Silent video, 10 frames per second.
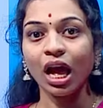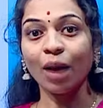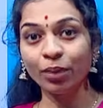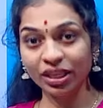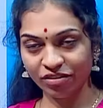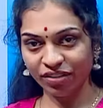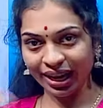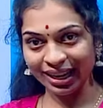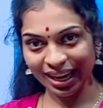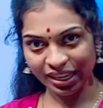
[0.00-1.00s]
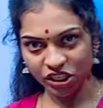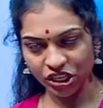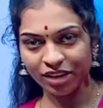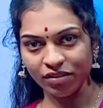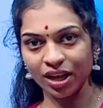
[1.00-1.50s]
அப்போ இந்த ஃபைவ் லேக்
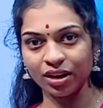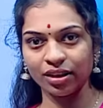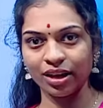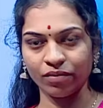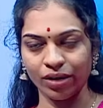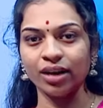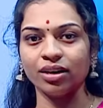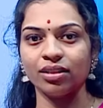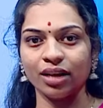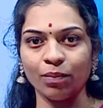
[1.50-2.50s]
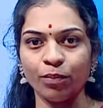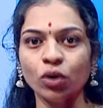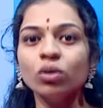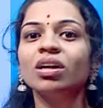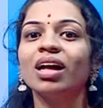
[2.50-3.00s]
ஷேர் வாங்கிறதுக்கு
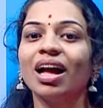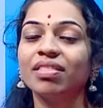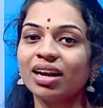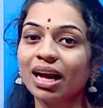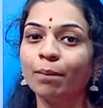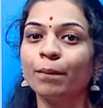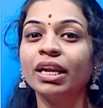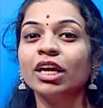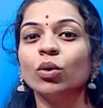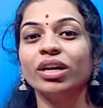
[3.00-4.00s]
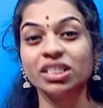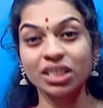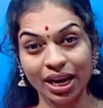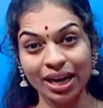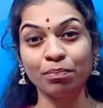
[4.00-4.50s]
வாங்கினதுக்கப்புறம் அந்த கம்பெனியோட
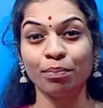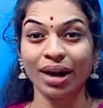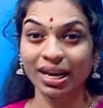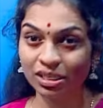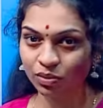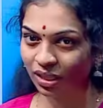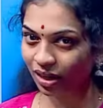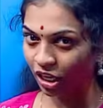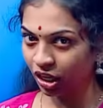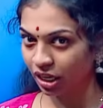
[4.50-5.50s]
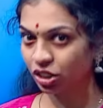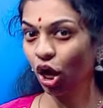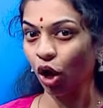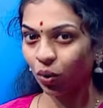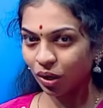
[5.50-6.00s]
ஷேர் ப்ரைஸ் வந்து இன்க்ரீஸ்
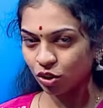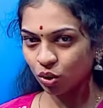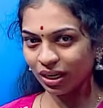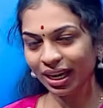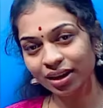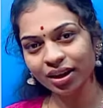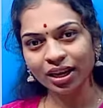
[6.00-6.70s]
ஆகும்னு சொல்லி